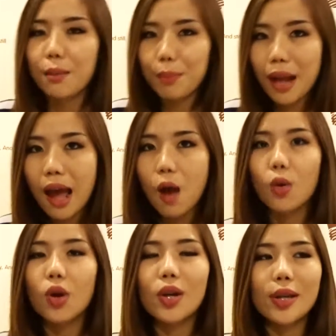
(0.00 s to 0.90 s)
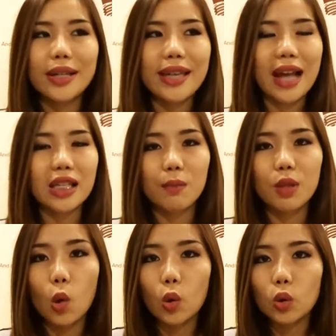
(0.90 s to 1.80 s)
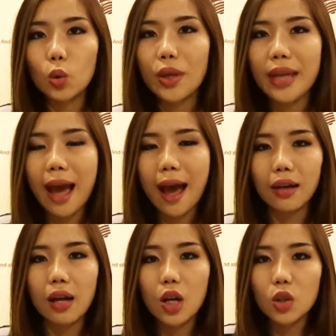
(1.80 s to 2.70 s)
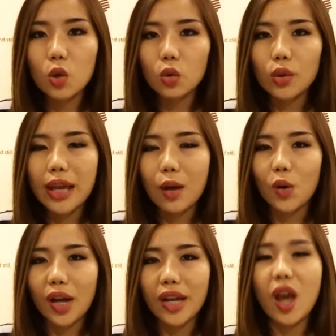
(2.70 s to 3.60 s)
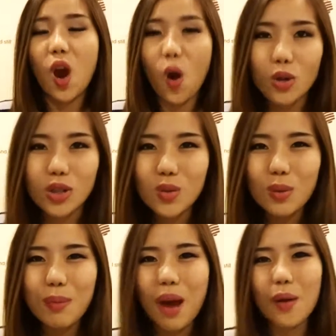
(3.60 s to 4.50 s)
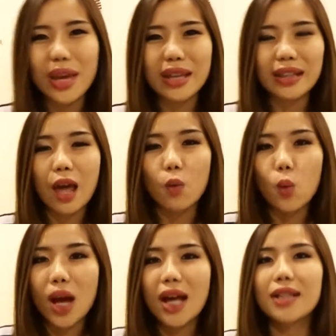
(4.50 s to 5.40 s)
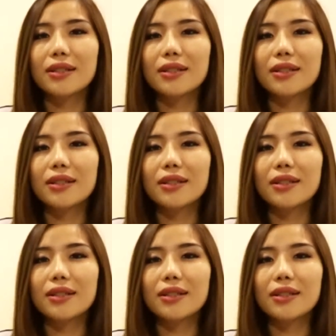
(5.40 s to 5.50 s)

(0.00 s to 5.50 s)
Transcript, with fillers: แพลก็เลยอยากจะมายกตัวอย่างยกตัวอย่างของใครของชีวิตแพลวเองนั่นแหละว่า